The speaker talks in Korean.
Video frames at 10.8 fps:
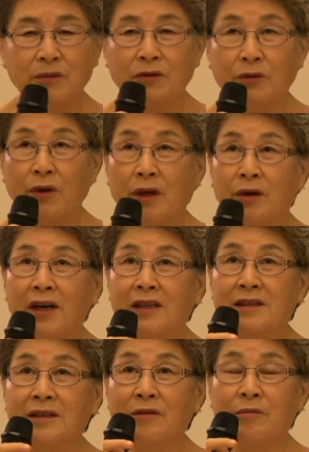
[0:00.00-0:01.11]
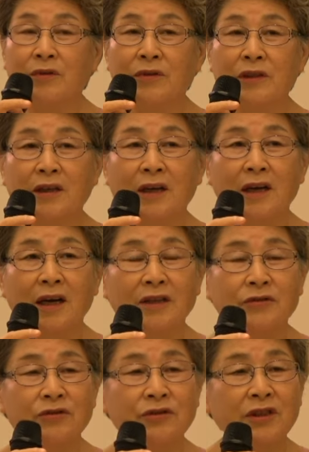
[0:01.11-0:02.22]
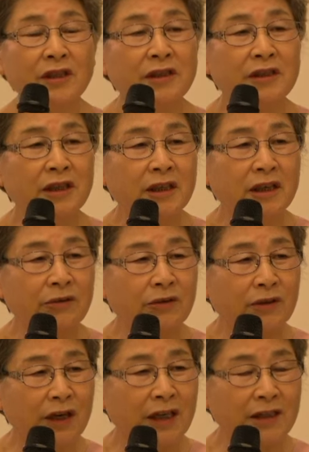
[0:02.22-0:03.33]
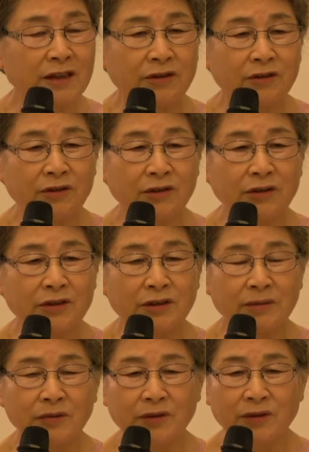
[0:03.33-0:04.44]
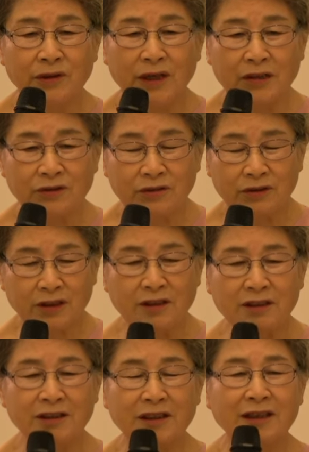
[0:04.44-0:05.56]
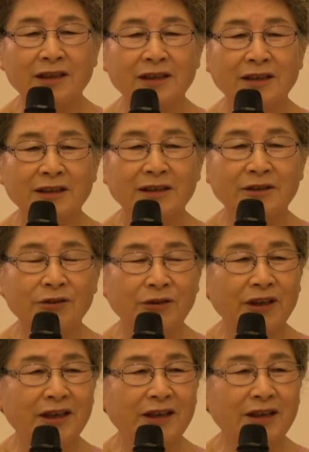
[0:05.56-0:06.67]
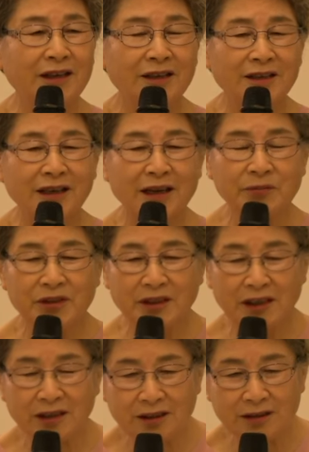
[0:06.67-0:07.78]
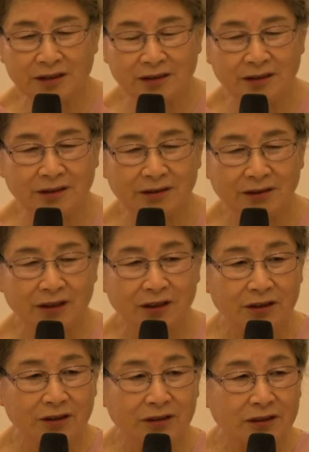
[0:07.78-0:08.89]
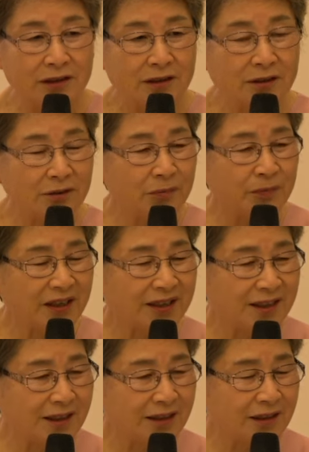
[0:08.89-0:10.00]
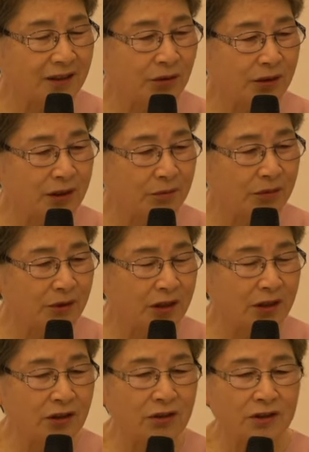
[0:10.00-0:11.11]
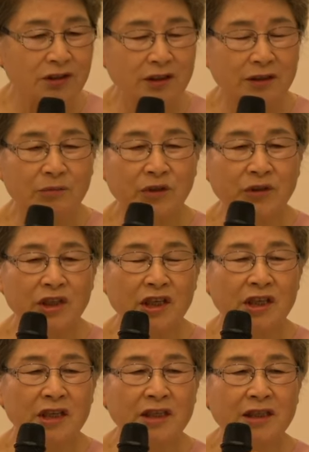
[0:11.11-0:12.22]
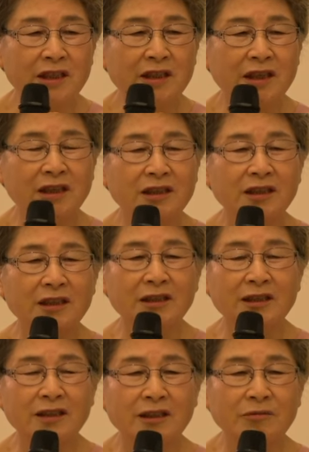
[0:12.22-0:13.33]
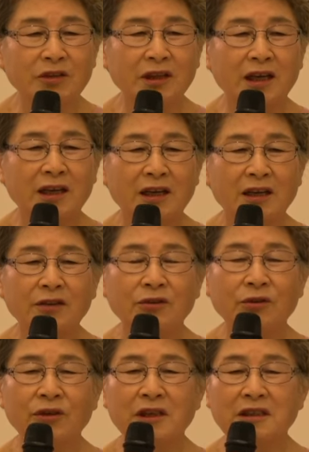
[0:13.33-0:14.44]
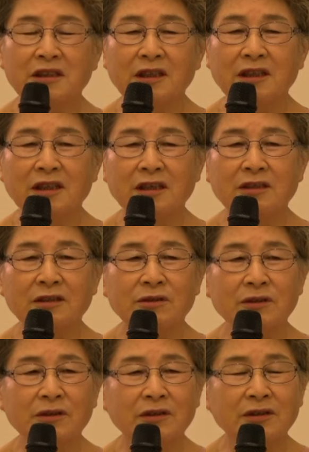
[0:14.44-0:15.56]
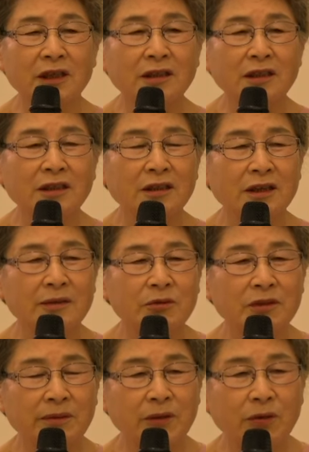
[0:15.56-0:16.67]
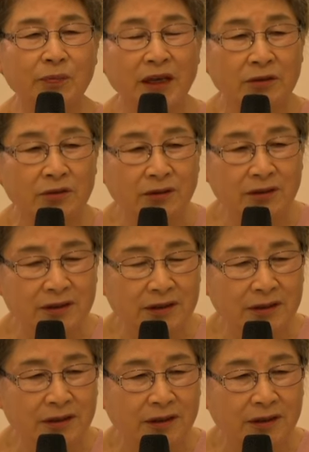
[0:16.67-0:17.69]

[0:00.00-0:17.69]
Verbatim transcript: 외관상 보니까 아주 건장하고 아직도 젊고 아주 튼튼한 노예가 값이 나가겠지요. 늙고 파리한 노예보다 이런 사람은 일시킬 가치가 있기 때문에 노예 시장에 가서도요 상당한 값을 받고 팔 수 있었어요.